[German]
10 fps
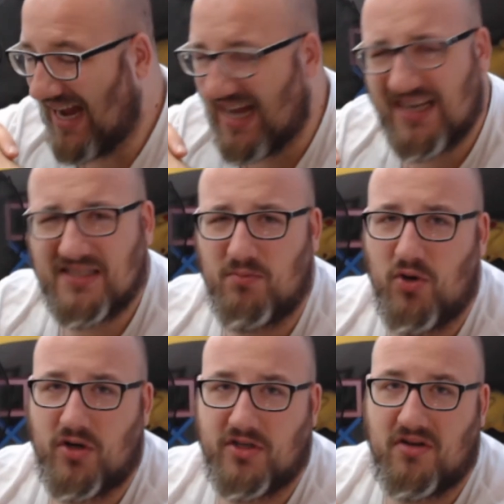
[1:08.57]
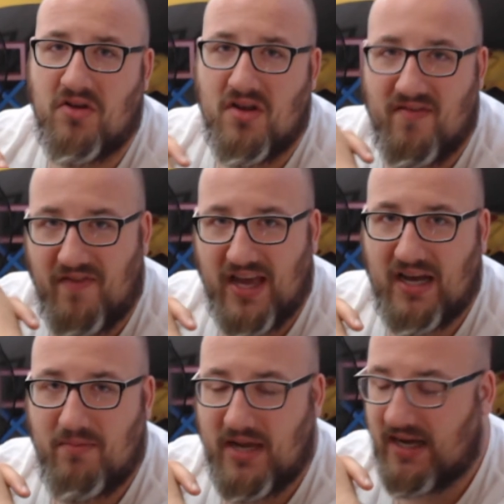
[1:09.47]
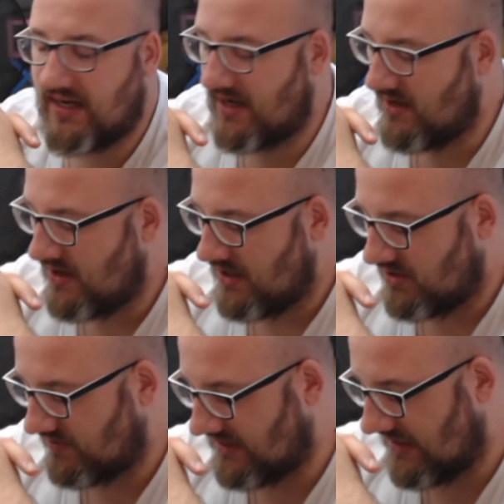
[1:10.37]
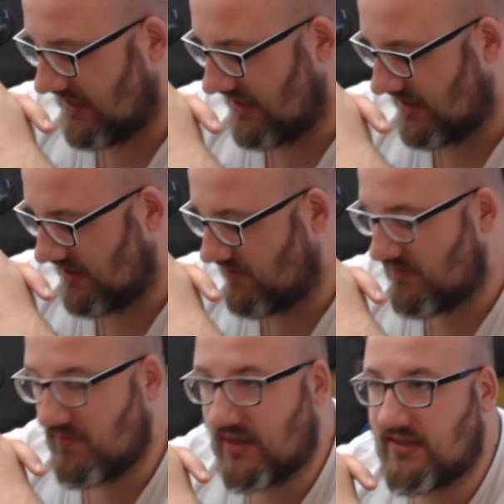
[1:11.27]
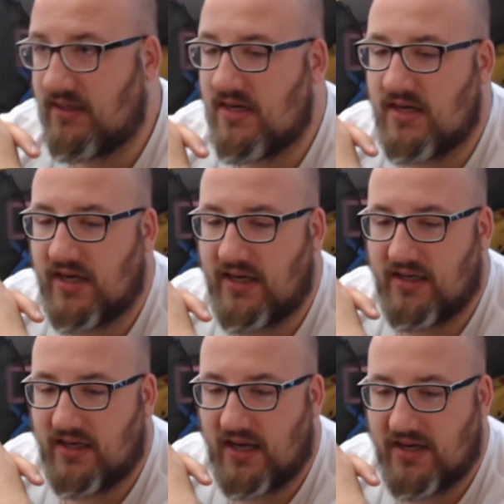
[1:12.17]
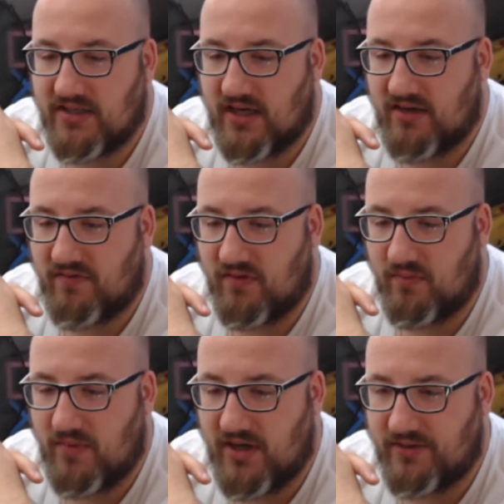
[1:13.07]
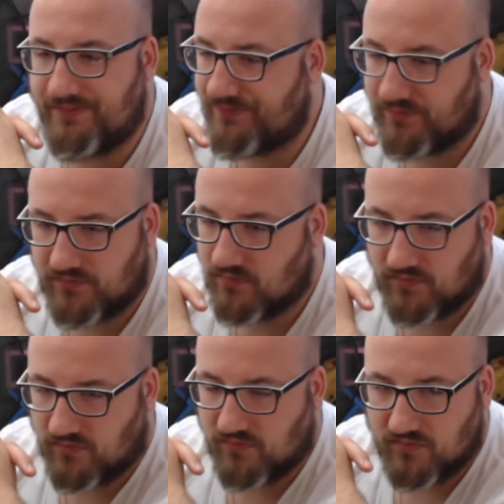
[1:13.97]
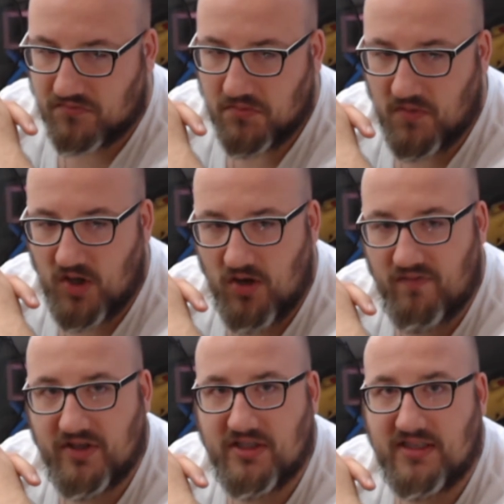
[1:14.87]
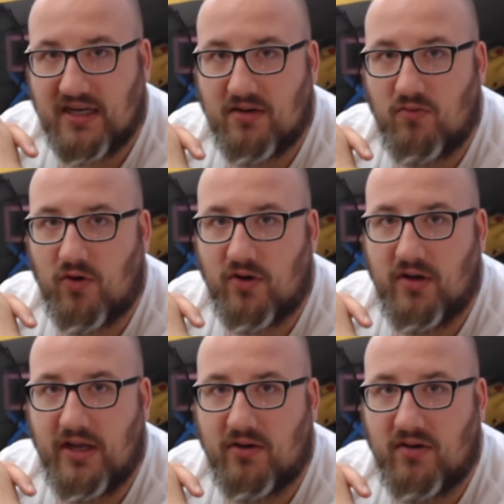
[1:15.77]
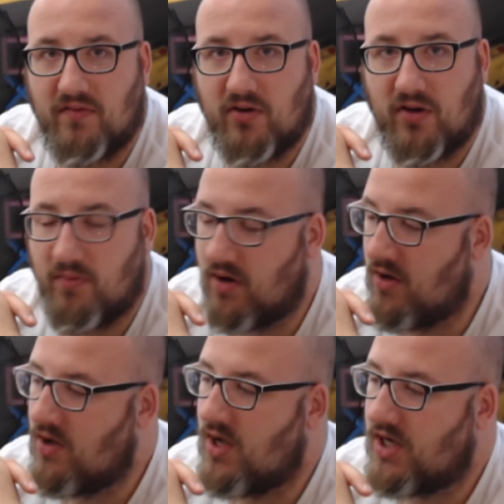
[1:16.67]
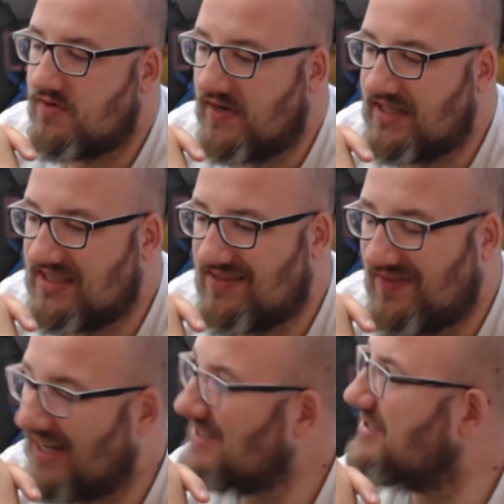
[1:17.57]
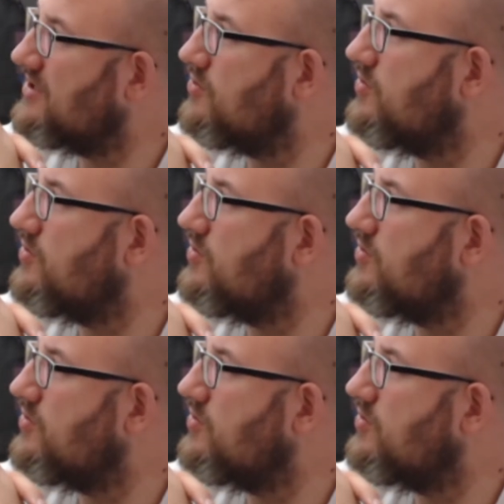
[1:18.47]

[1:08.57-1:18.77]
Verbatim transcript: Alles Mögliche. Wäre mega geil. Ich würde sagen, jeder, der mitmacht, kriegt eine Kleinigkeit von mir. Irgendwelche Sachen in Rocket League oder wie auch immer. Ich fände es wahnsinnig cool.